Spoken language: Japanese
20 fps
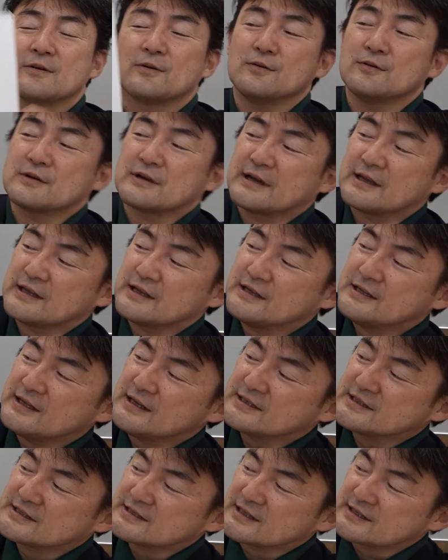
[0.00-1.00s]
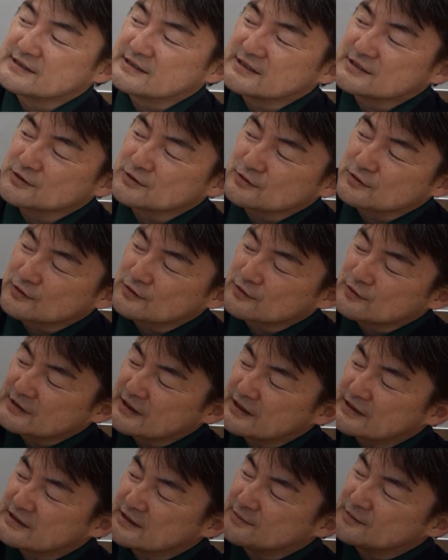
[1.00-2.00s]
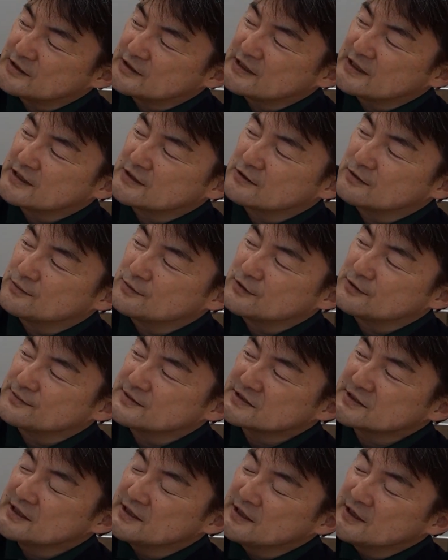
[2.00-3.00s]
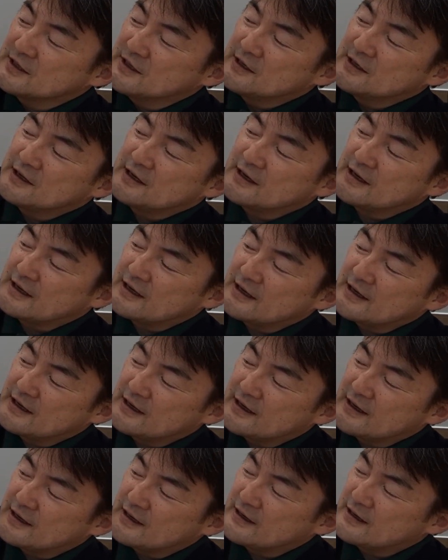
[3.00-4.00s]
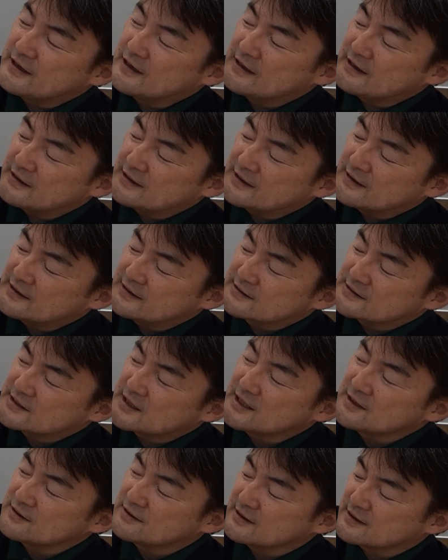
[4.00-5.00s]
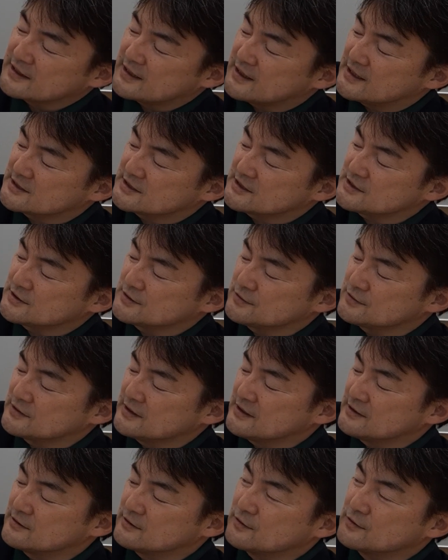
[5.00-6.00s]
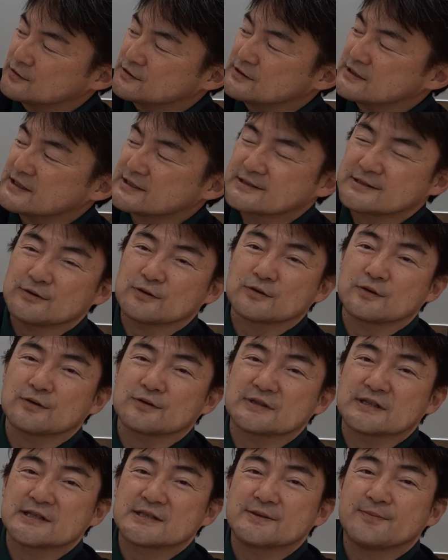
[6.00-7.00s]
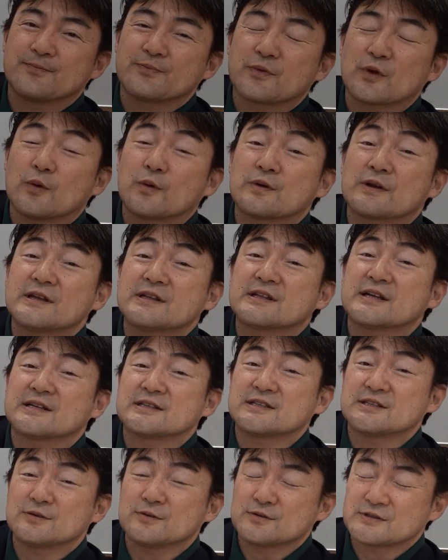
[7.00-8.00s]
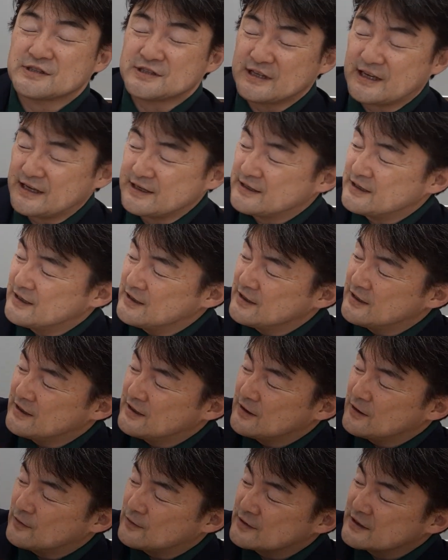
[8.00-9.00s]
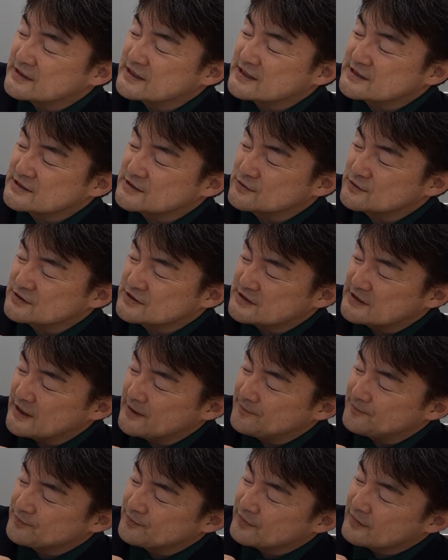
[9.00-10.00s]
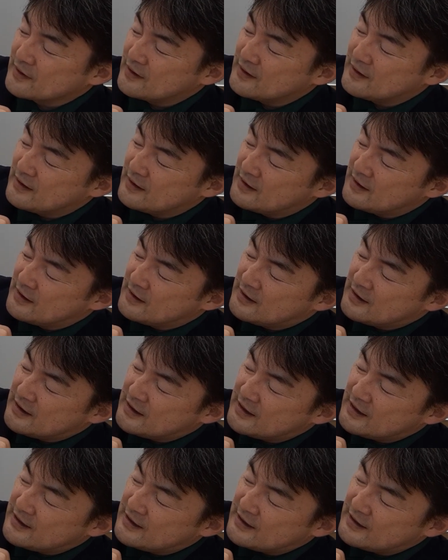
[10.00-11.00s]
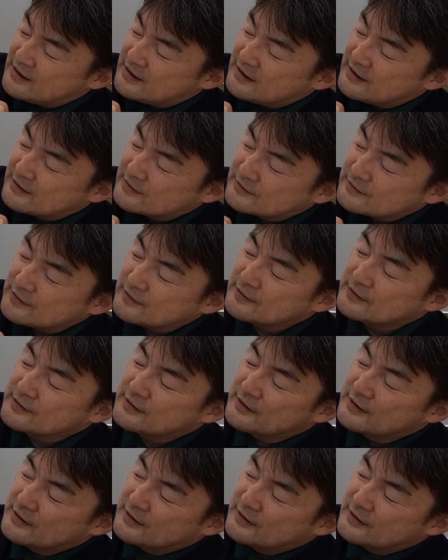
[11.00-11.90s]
今回秀樹さんでちょっと捉えてみたいと思います、えー、1980年6月の曲です「俺たちの時代」「俺たちの時代」えー、っと